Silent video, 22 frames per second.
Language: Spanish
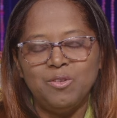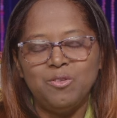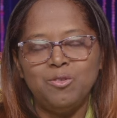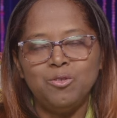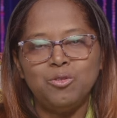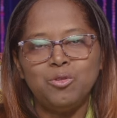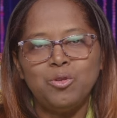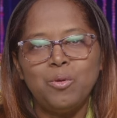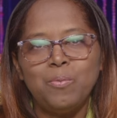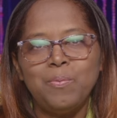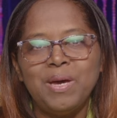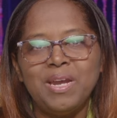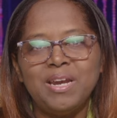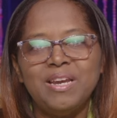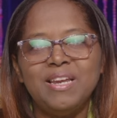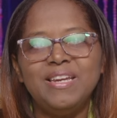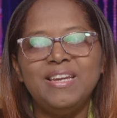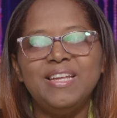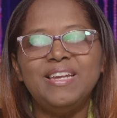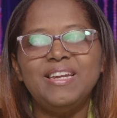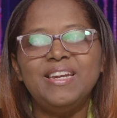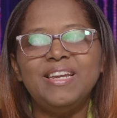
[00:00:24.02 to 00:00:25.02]
Yo soy
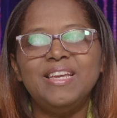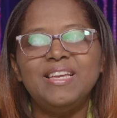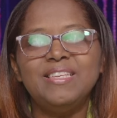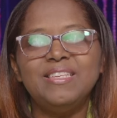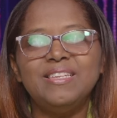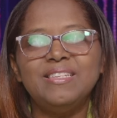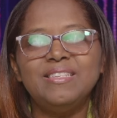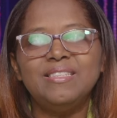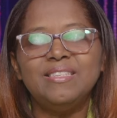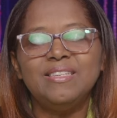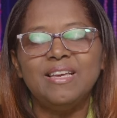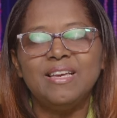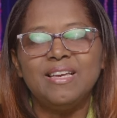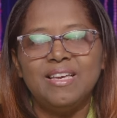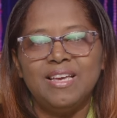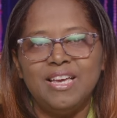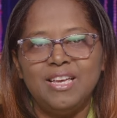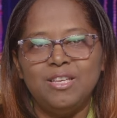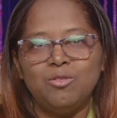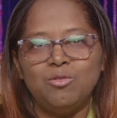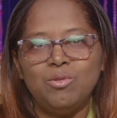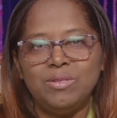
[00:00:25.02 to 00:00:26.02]
Marlene Reyes,
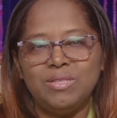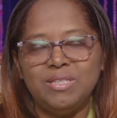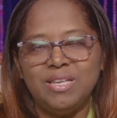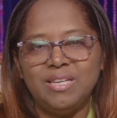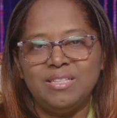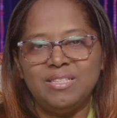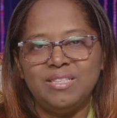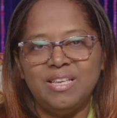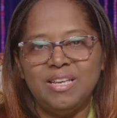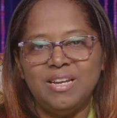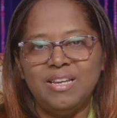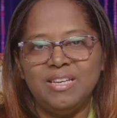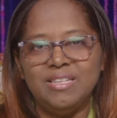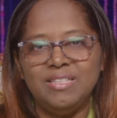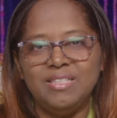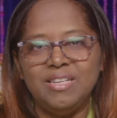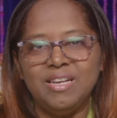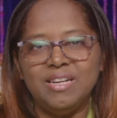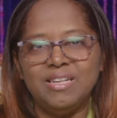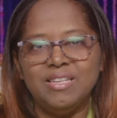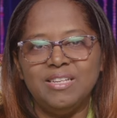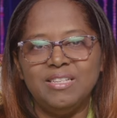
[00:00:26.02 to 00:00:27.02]
esto es
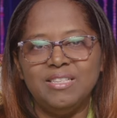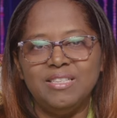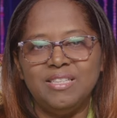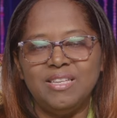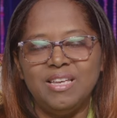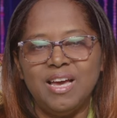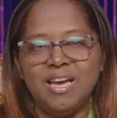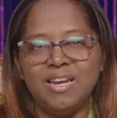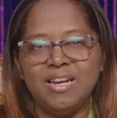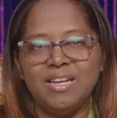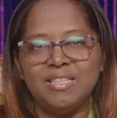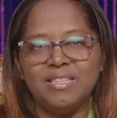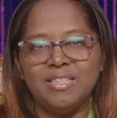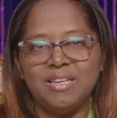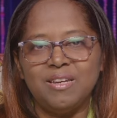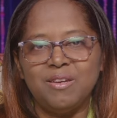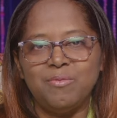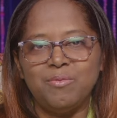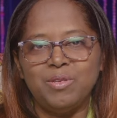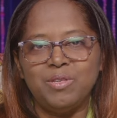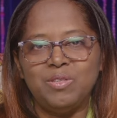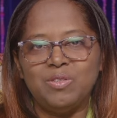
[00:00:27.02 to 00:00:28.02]
Excelencia Cristiana
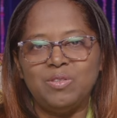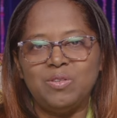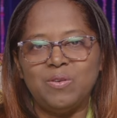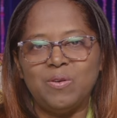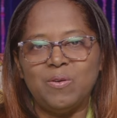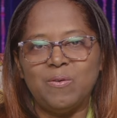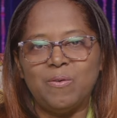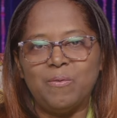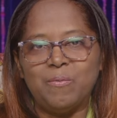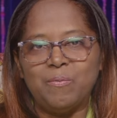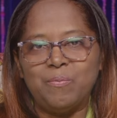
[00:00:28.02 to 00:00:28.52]
Televisión.